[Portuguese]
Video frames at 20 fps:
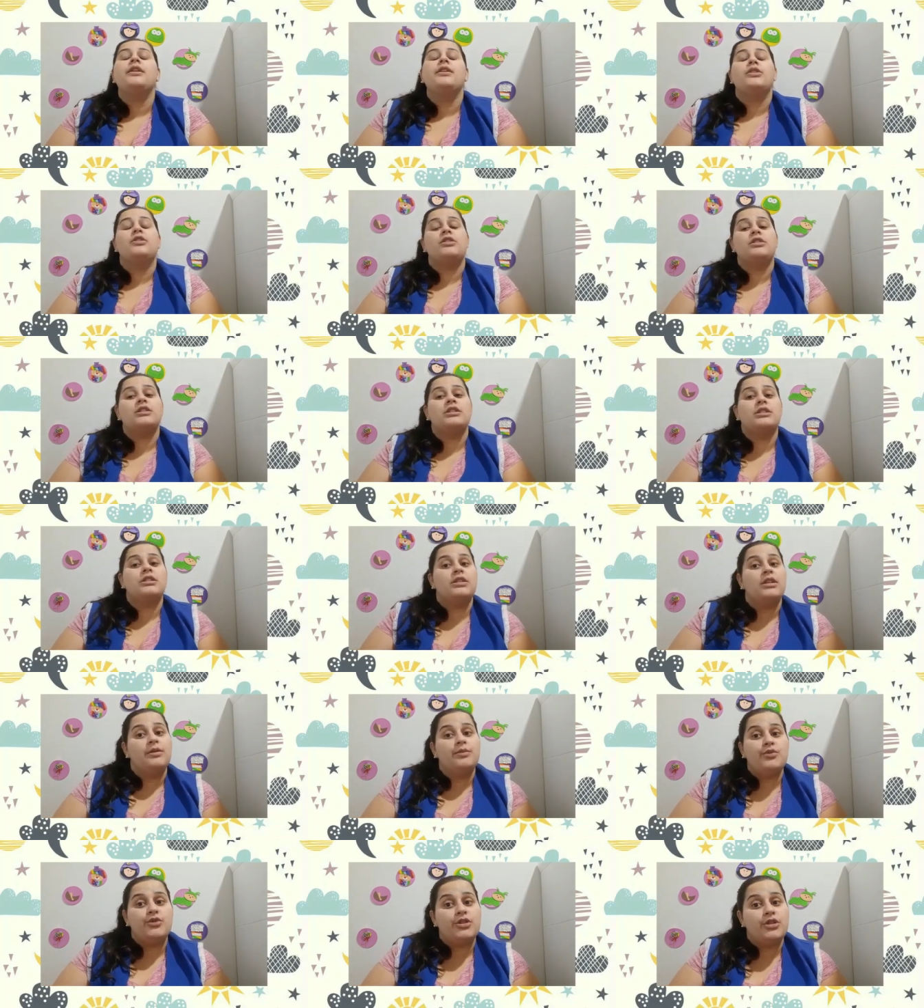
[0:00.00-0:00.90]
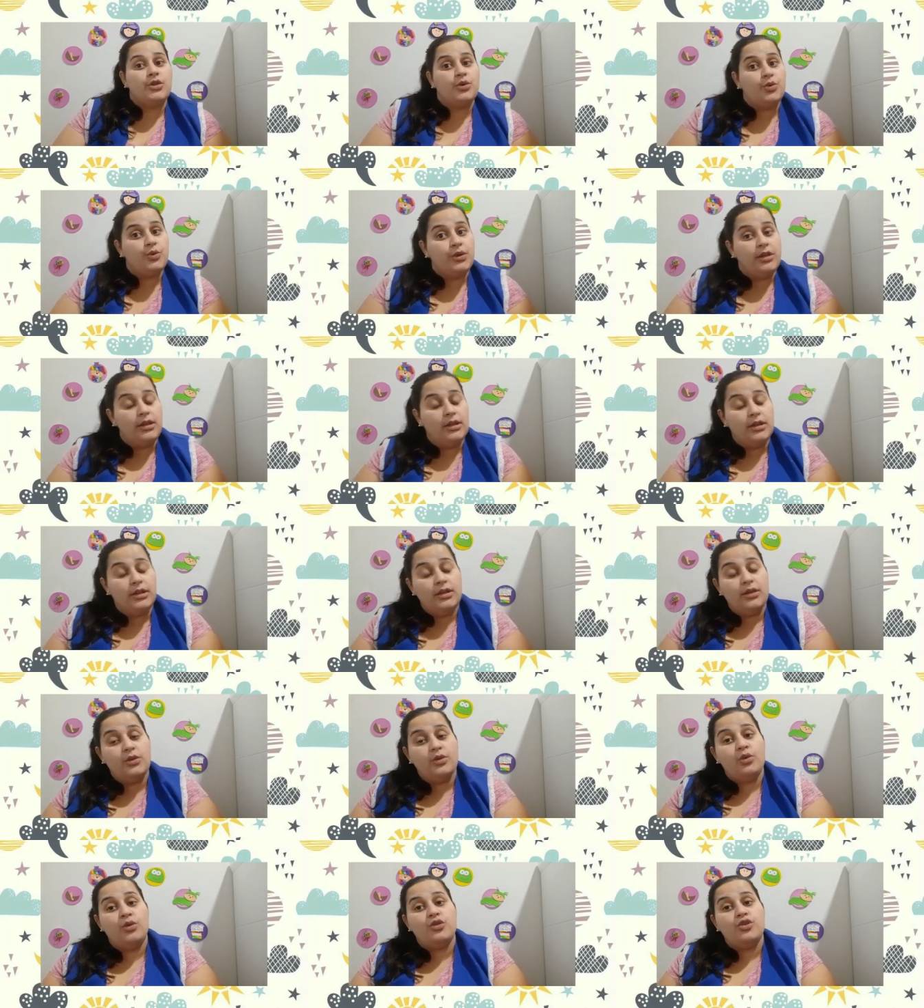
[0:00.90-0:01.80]
nós estamos se
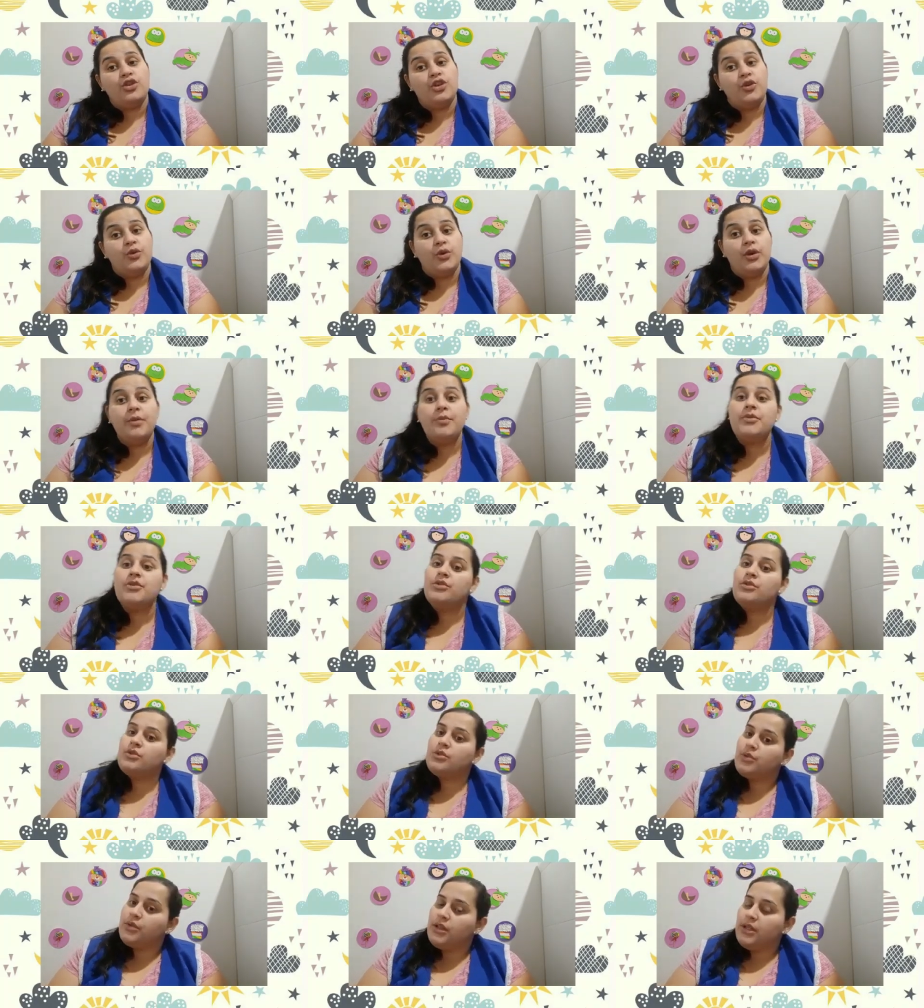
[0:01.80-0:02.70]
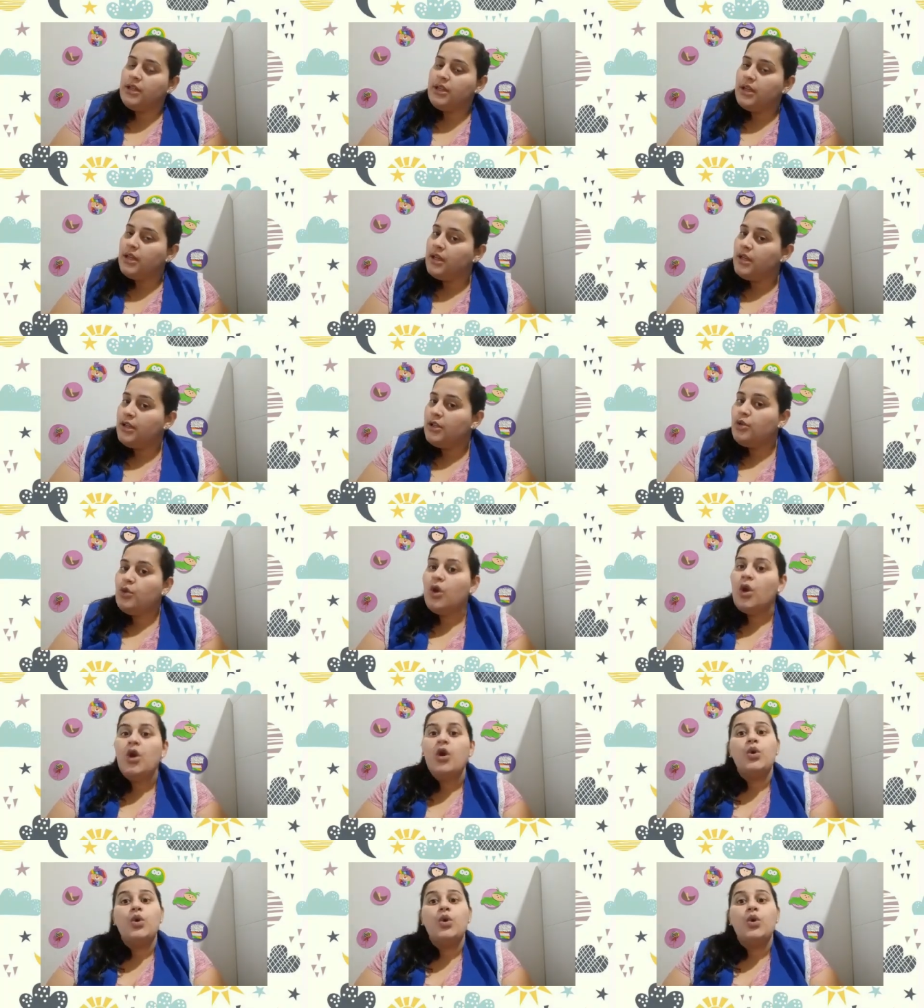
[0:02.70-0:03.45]
cuidando, continuamos nos cuidando,